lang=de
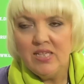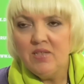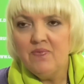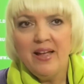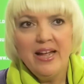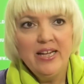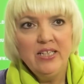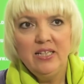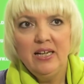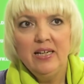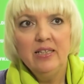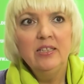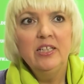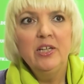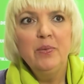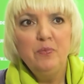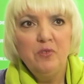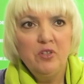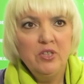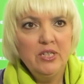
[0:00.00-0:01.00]
Das war echt ein
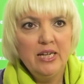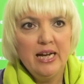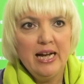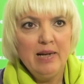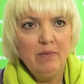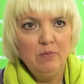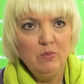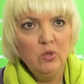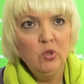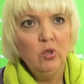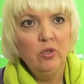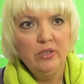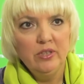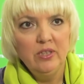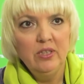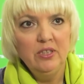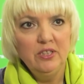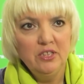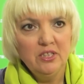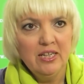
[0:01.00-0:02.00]
Gipfel der
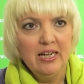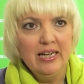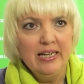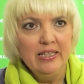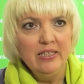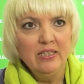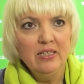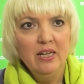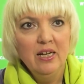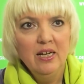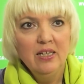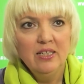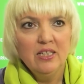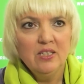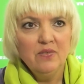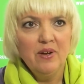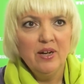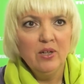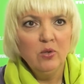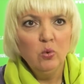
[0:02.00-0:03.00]
Abenteuerlichkeit.
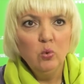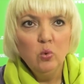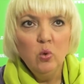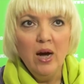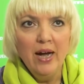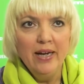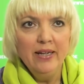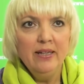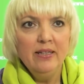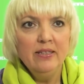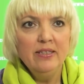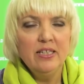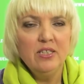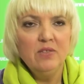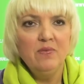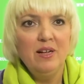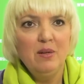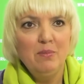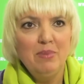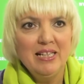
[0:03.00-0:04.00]
Das war Kuhhandel,
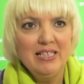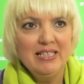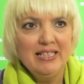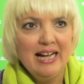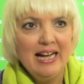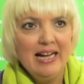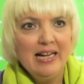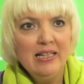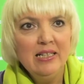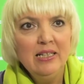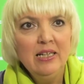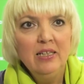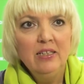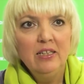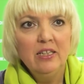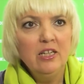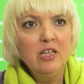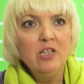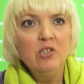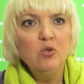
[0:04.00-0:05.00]
das war Bazar.
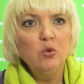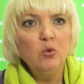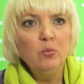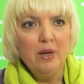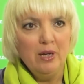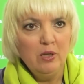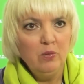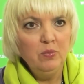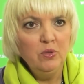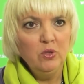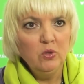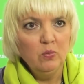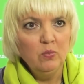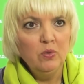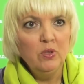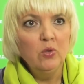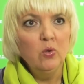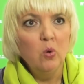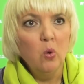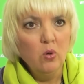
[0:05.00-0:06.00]
Da ging es überhaupt nicht
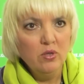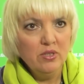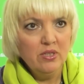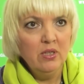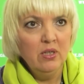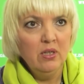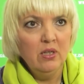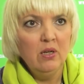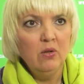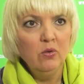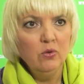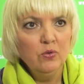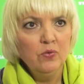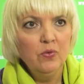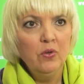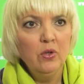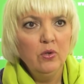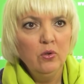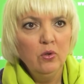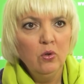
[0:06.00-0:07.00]
um die großen
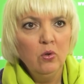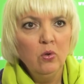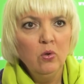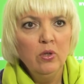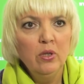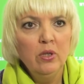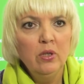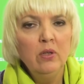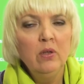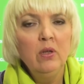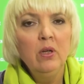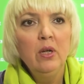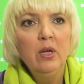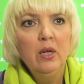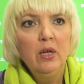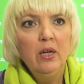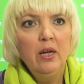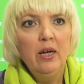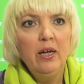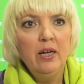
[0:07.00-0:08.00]
Herausforderungen
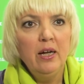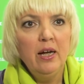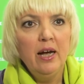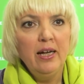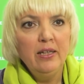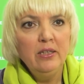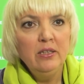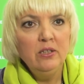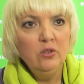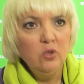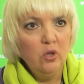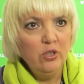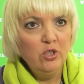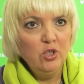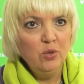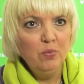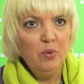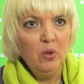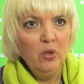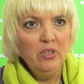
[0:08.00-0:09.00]
äh, an die
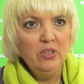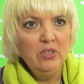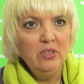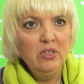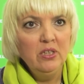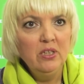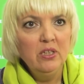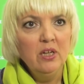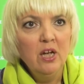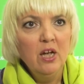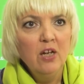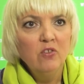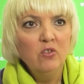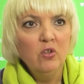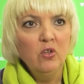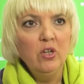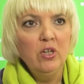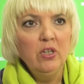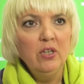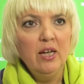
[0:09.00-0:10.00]
deutsche Politik,
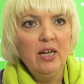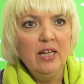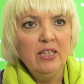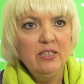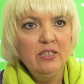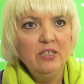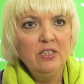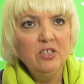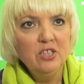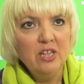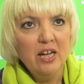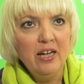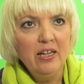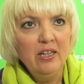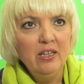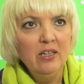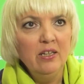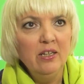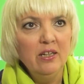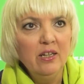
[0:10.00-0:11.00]
sondern da hat sich
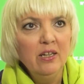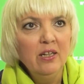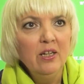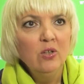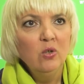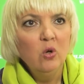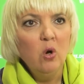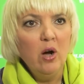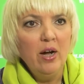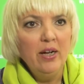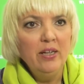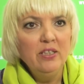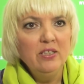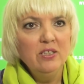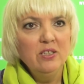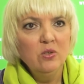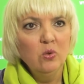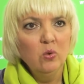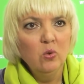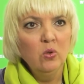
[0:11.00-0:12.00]
eine
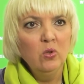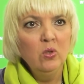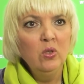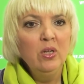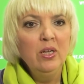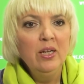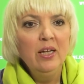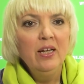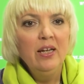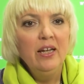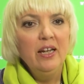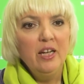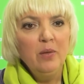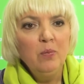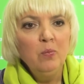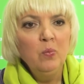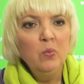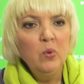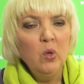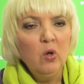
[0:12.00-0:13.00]
Koalition
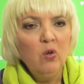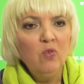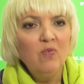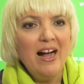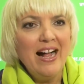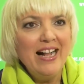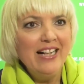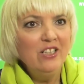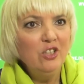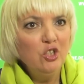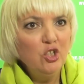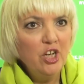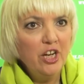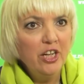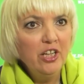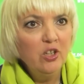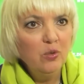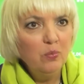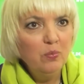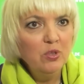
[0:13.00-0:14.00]
eben noch
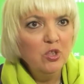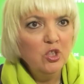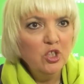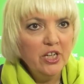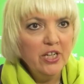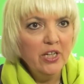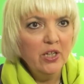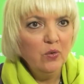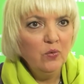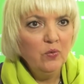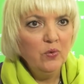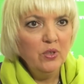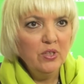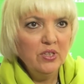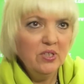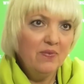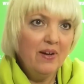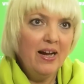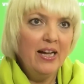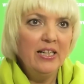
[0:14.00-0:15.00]
Wahlgeschenke beschert für
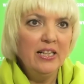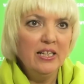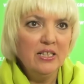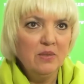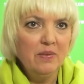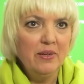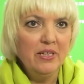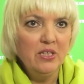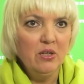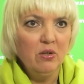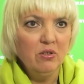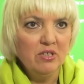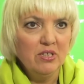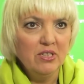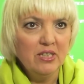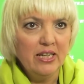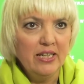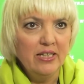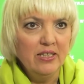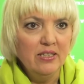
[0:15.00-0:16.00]
das Wahljahr
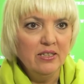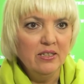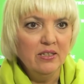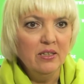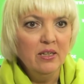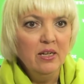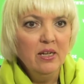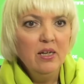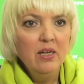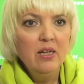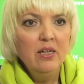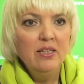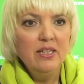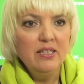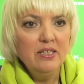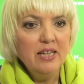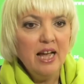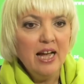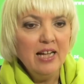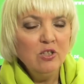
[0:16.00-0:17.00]
2013.
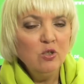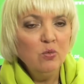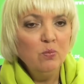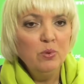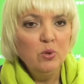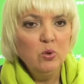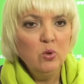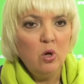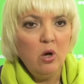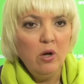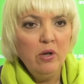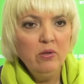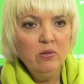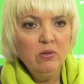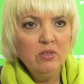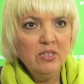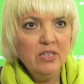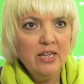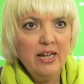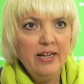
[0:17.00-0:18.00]
Das Jahr zum
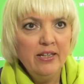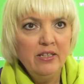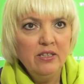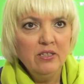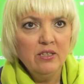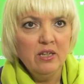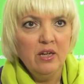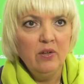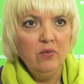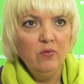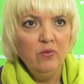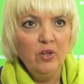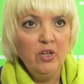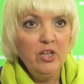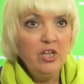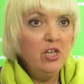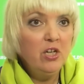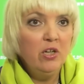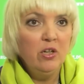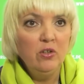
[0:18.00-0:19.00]
Betreuungsgeld ist ein
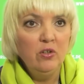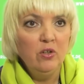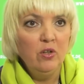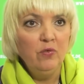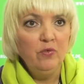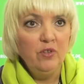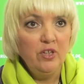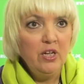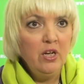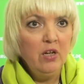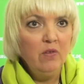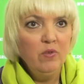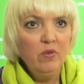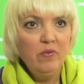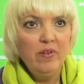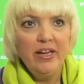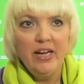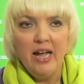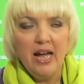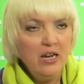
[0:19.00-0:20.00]
verheerender Fehler.
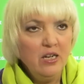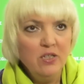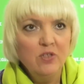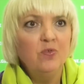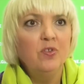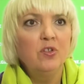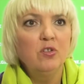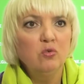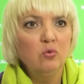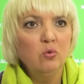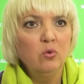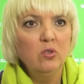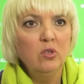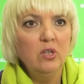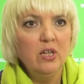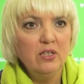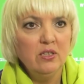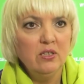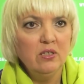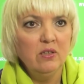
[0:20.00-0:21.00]
Wir werden alles
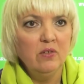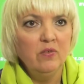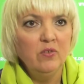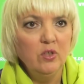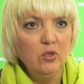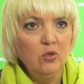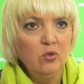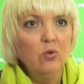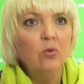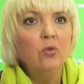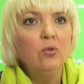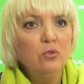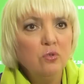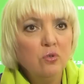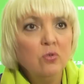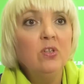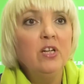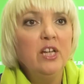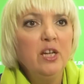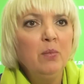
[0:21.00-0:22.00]
versuchen, das äh, wieder
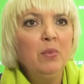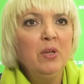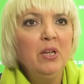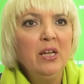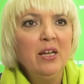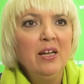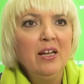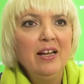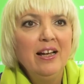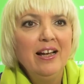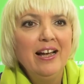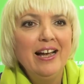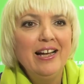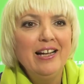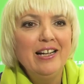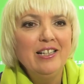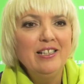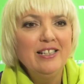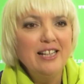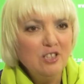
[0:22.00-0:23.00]
zurückzunehmen.
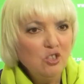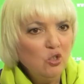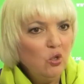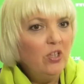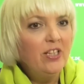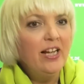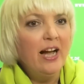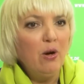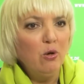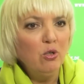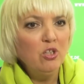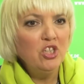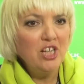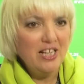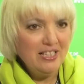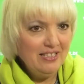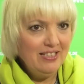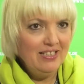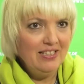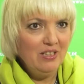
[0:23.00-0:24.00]
Äh, das soll ja auch
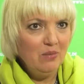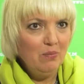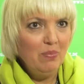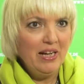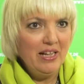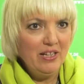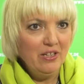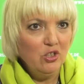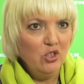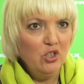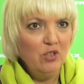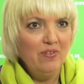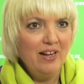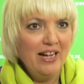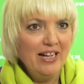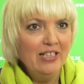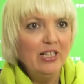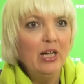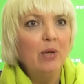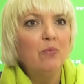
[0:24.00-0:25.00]
just in bayerische
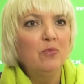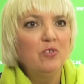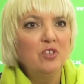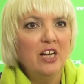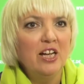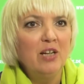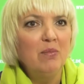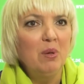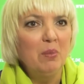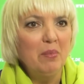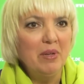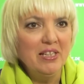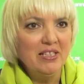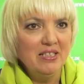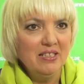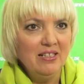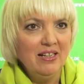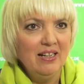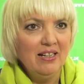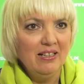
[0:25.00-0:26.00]
Wahlkampftime am
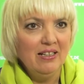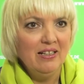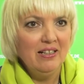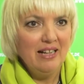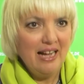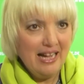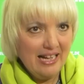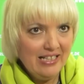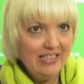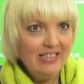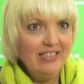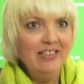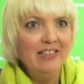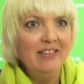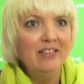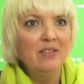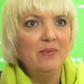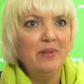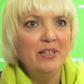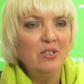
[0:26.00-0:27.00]
1.8
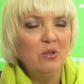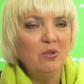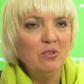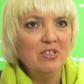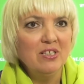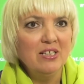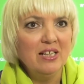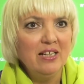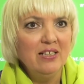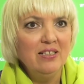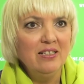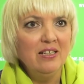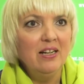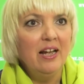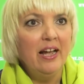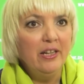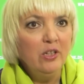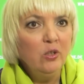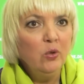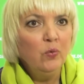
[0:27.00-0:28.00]

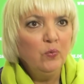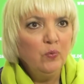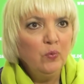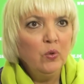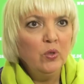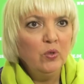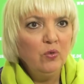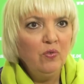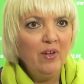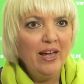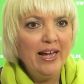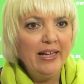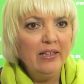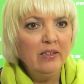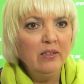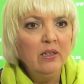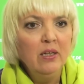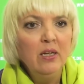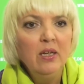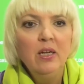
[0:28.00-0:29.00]
2013 eingeführt
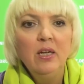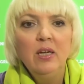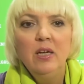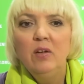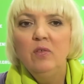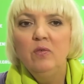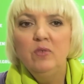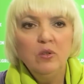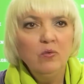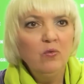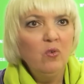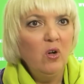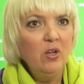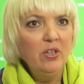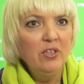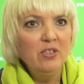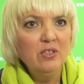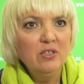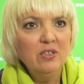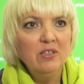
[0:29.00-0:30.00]
werden. Wir
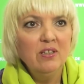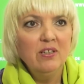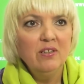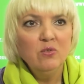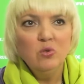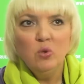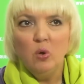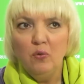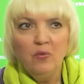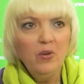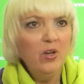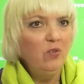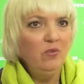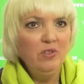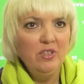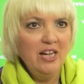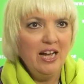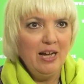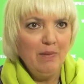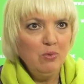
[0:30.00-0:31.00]
wollen es
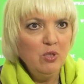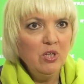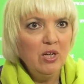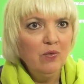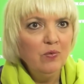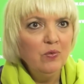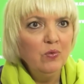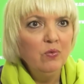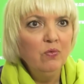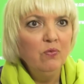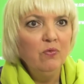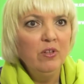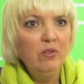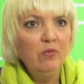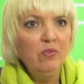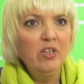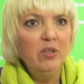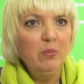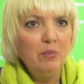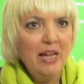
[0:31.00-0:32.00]
sofort wieder abschaffen,
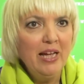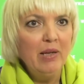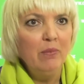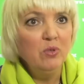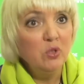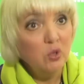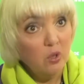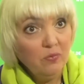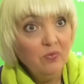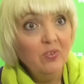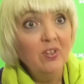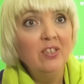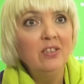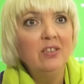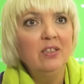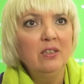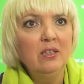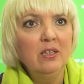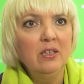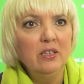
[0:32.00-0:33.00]
wenn wir im Herbst
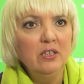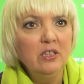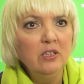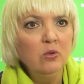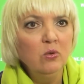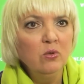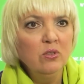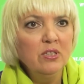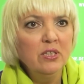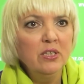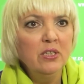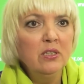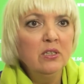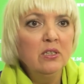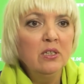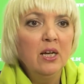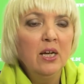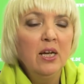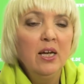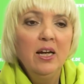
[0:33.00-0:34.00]
hoffentlich in der Regierung
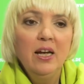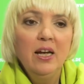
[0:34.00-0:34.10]
sind.